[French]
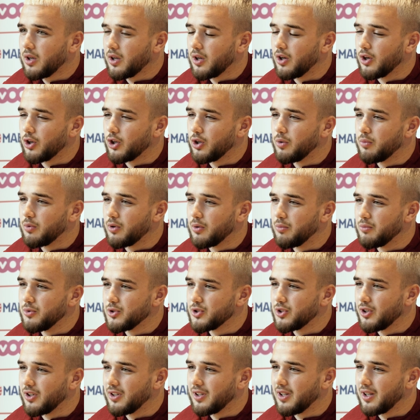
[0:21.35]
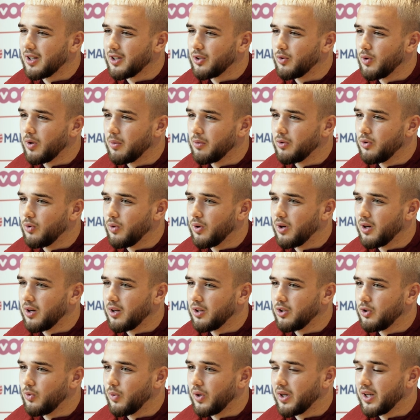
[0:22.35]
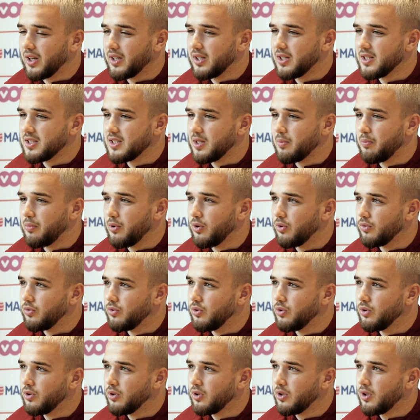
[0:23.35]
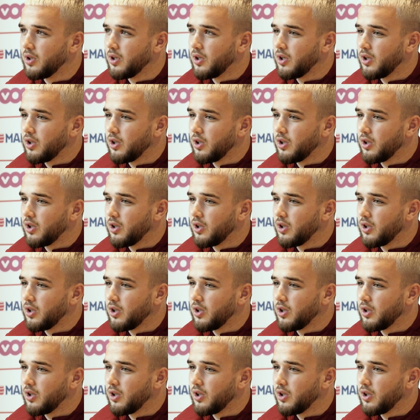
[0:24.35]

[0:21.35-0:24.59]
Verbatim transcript: qu'un club comme le Standard doit, doit, gagner ses playoffs 2,